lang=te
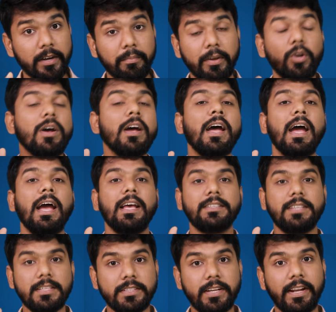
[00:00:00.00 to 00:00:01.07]
బట్ మీరు
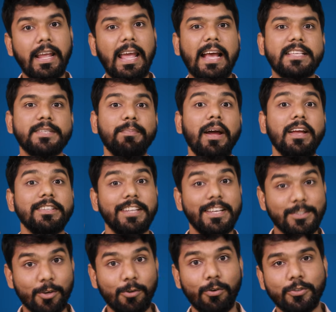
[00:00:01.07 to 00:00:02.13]
ఎస్ఎస్డిని ఎక్స్పాండ్
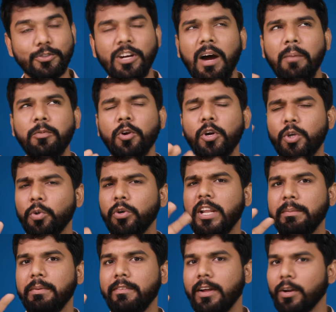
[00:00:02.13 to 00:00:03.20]
చేసుకోవచ్చు అప్ టు టూ
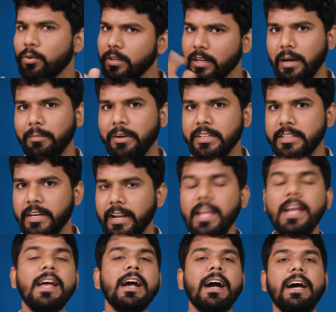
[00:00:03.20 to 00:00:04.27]
టీబీ వరకు
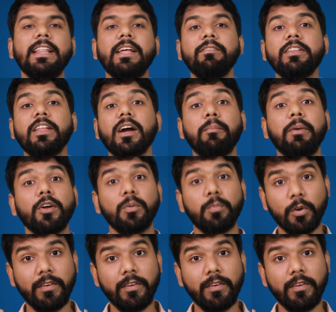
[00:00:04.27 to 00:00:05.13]
గమనించండి అదే విధంగా మనకు